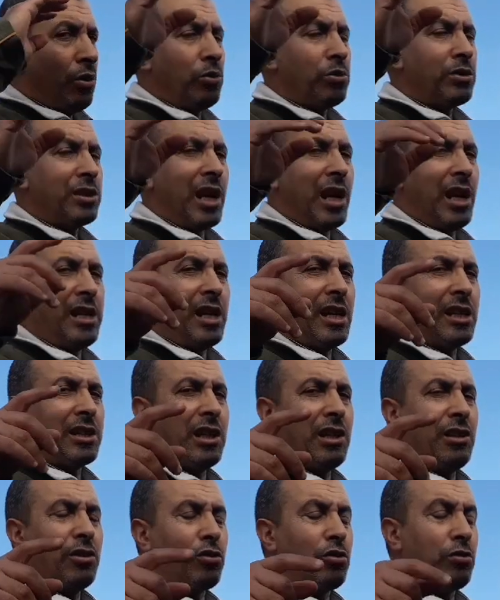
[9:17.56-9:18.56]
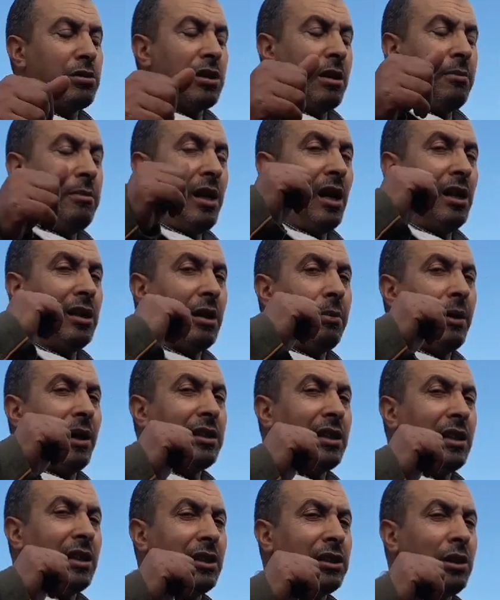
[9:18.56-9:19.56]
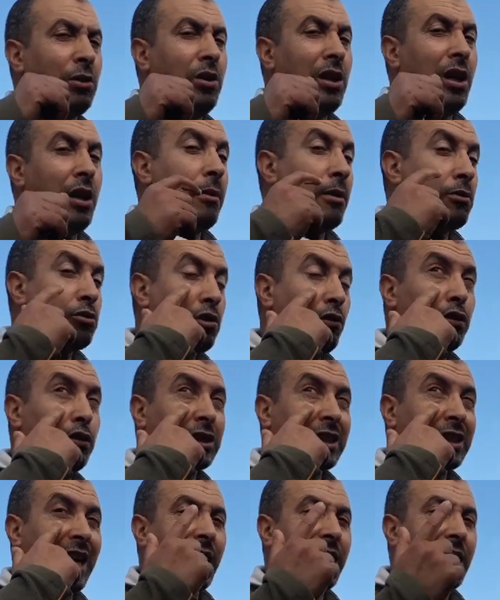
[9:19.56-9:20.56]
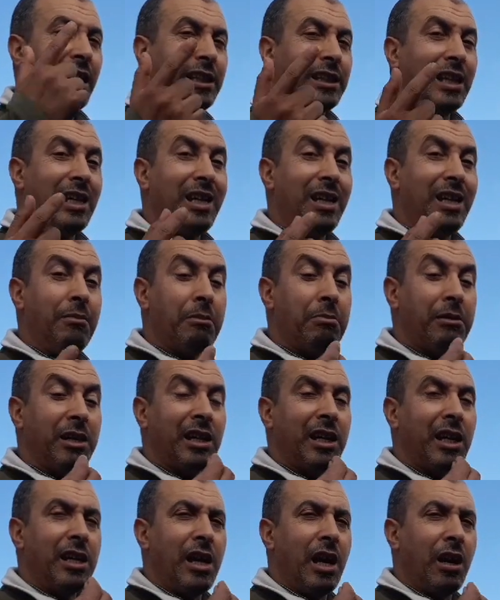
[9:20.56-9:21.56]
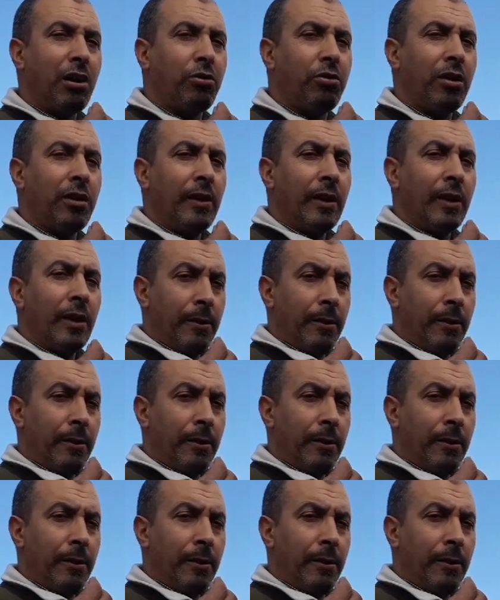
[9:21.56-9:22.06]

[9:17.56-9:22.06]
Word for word: وتحياتي لكم جميعا دابا غادي نعطيو الحمام شوفوا الطريقه ديال الحمام كي كياكل